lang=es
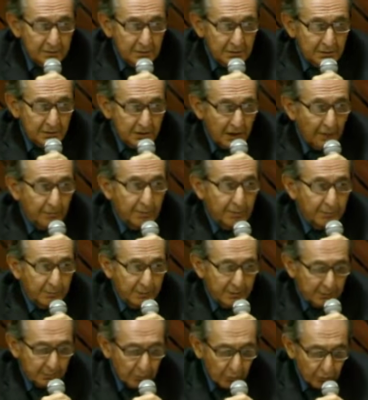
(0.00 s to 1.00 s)
ya
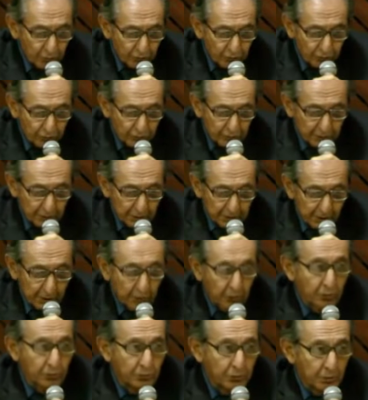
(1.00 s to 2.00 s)
vivimos en
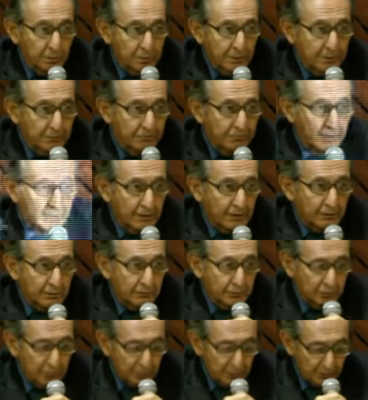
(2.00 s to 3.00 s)
el odio
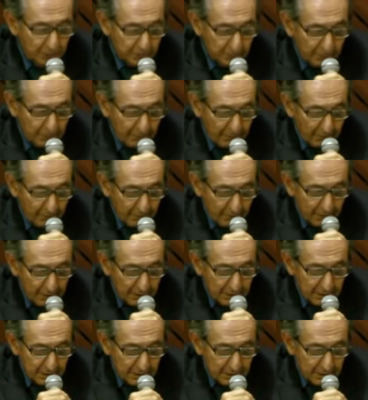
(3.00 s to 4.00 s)
perfecto.
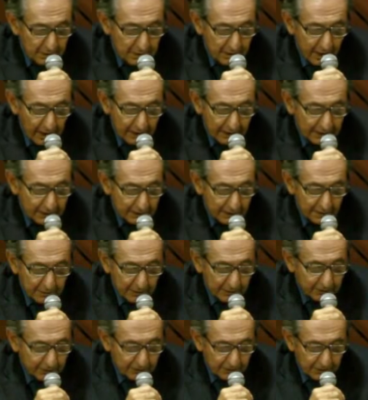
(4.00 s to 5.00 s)
Nadie
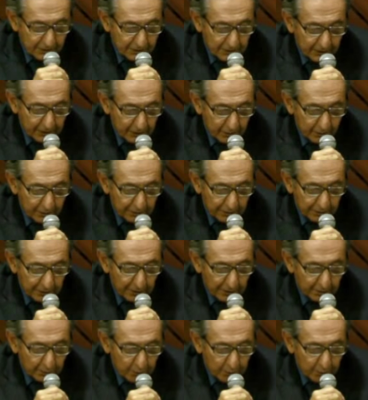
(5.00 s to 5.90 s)
vacila como en el